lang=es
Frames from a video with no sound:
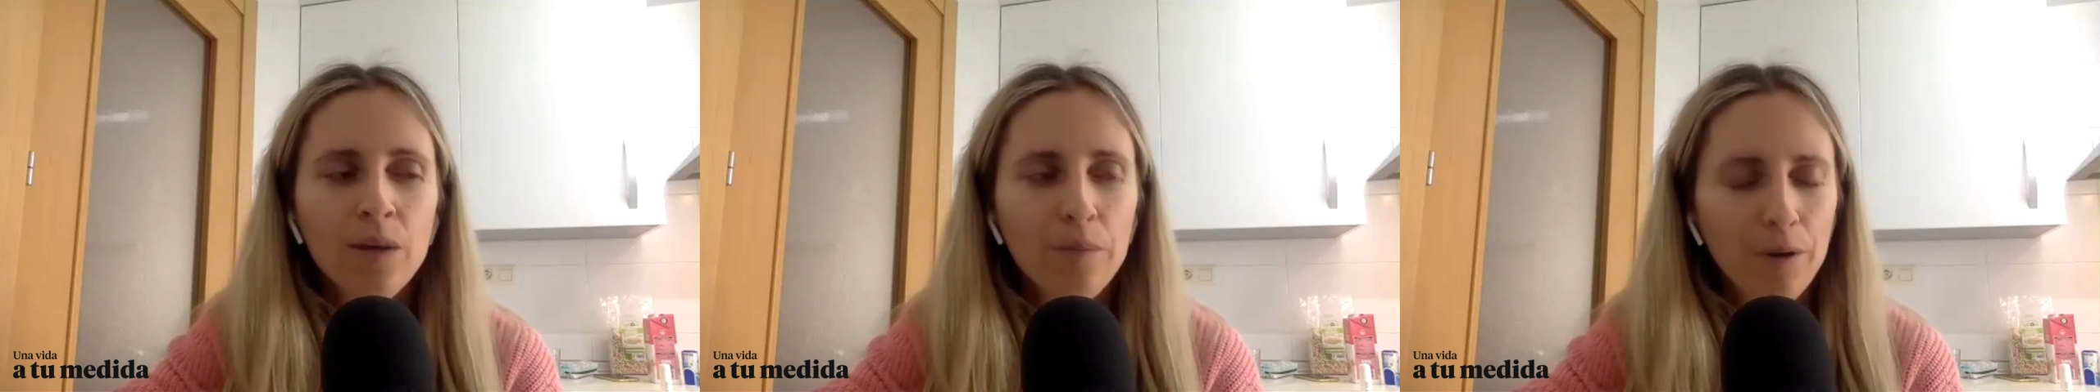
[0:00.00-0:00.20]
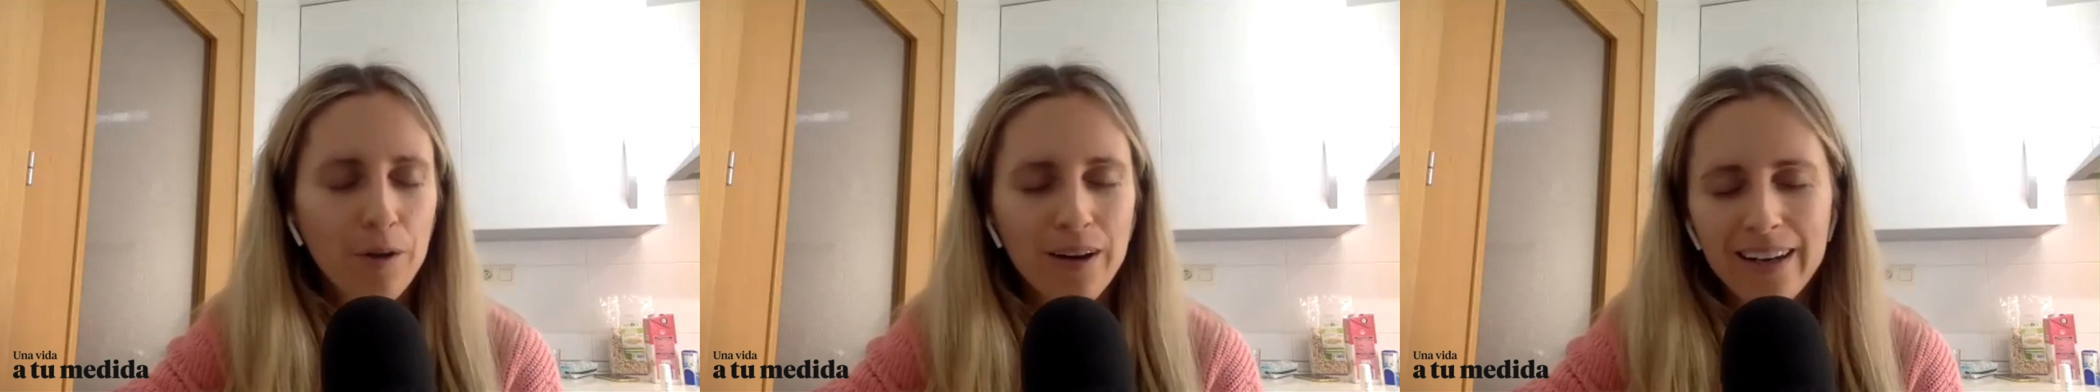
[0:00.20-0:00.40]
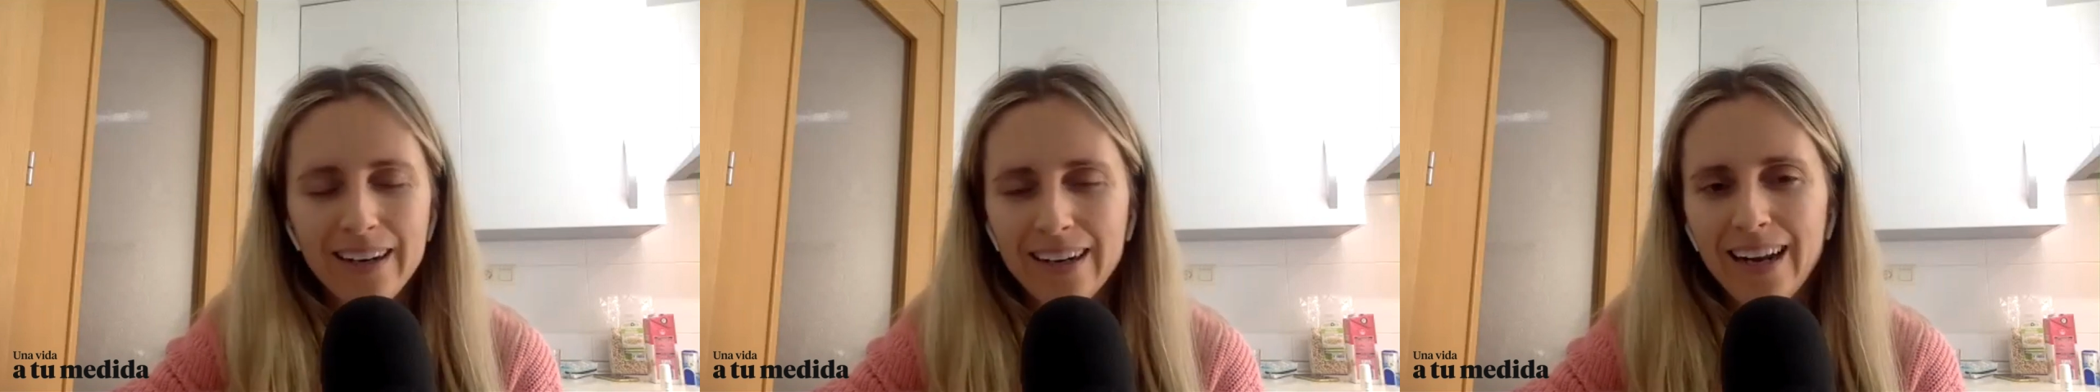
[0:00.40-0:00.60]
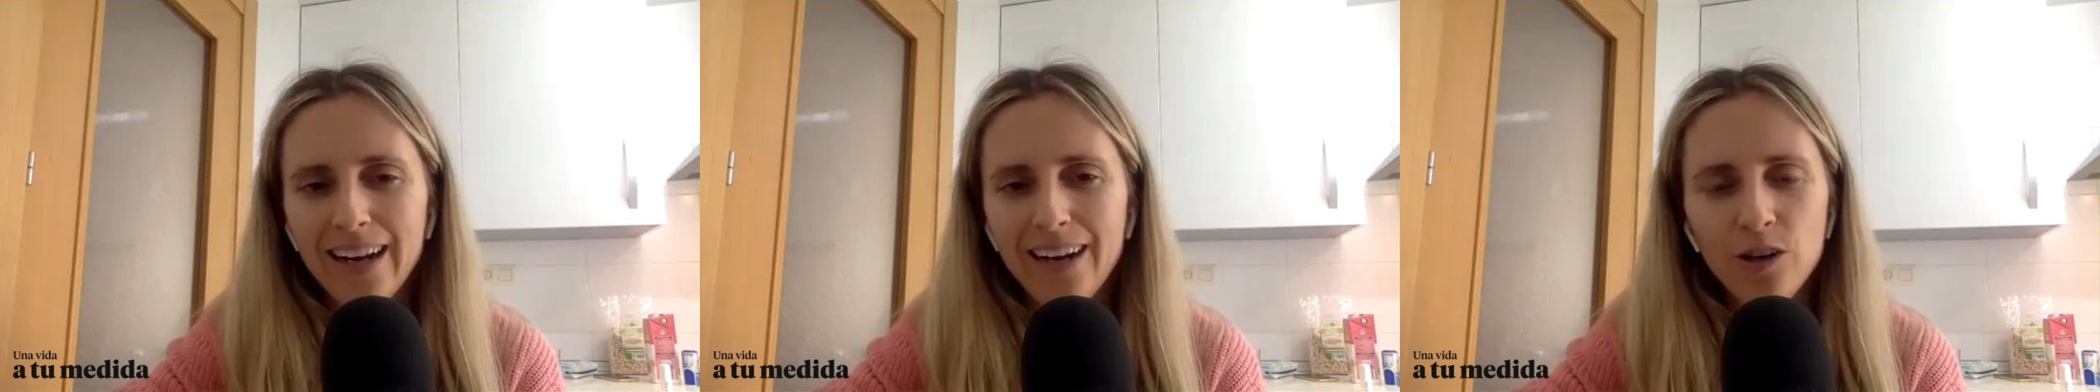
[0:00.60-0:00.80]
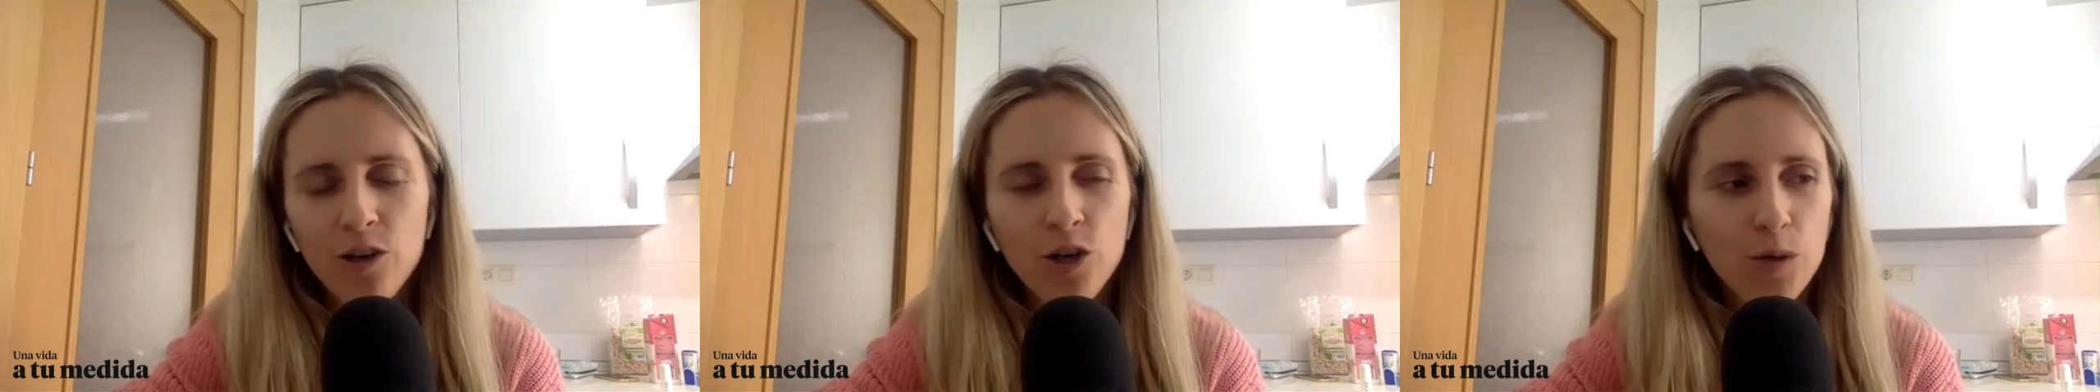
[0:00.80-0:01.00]
pero en
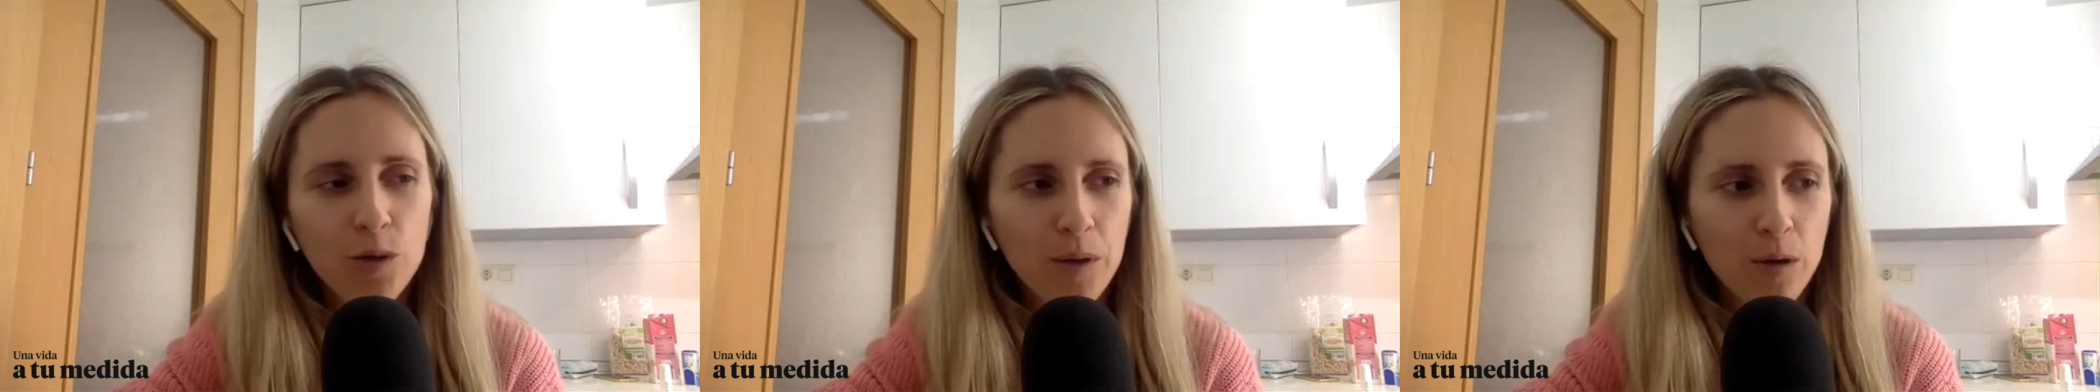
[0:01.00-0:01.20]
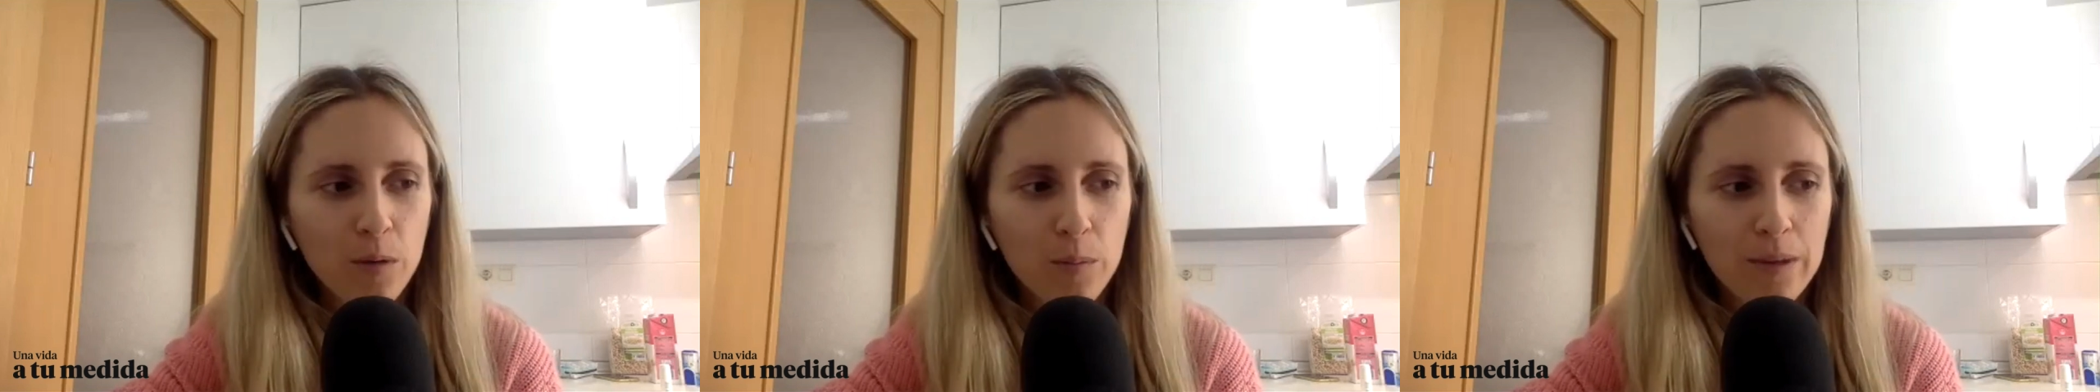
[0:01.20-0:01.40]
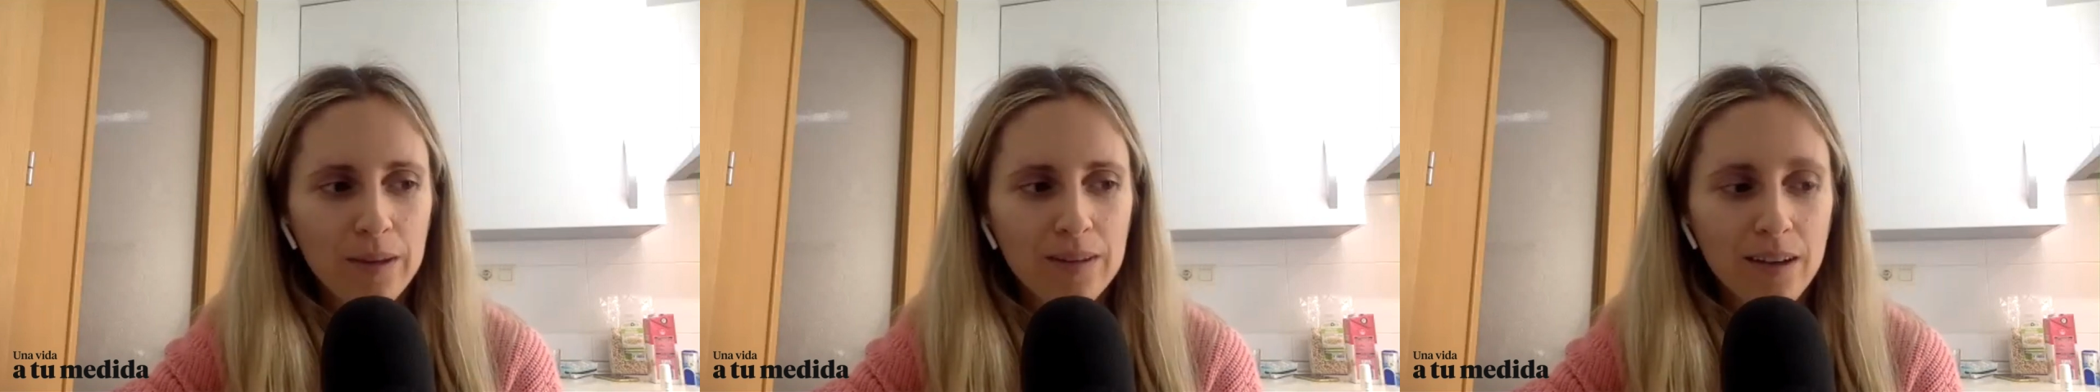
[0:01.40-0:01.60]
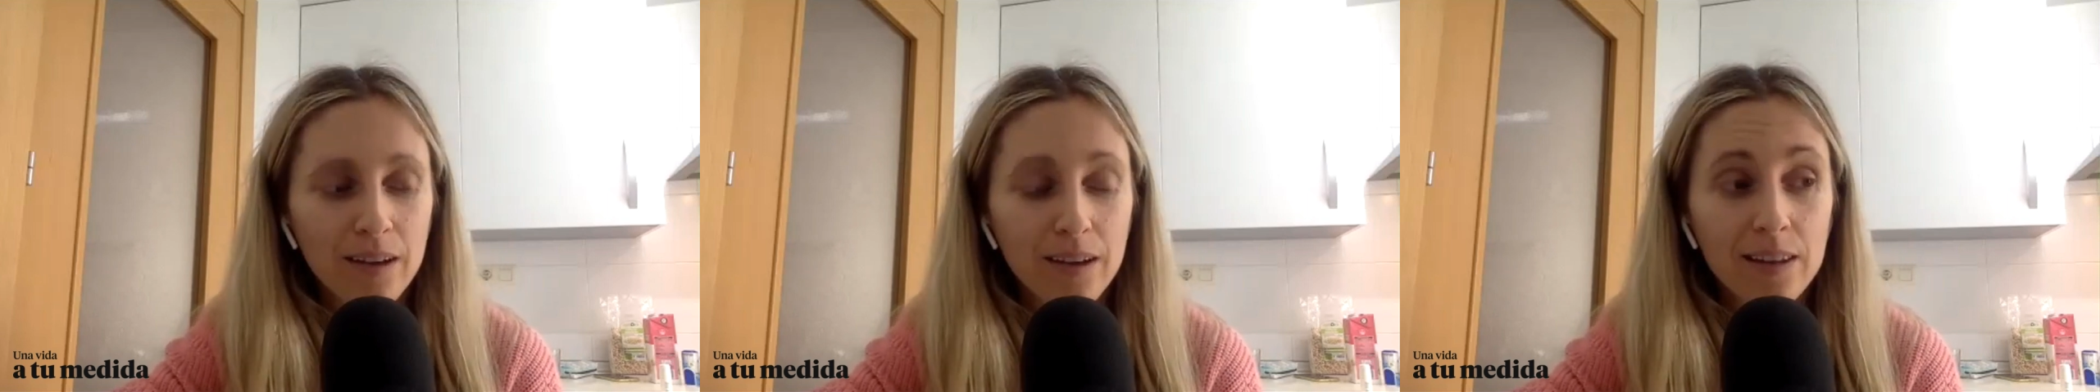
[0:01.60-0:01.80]
general no me compensa.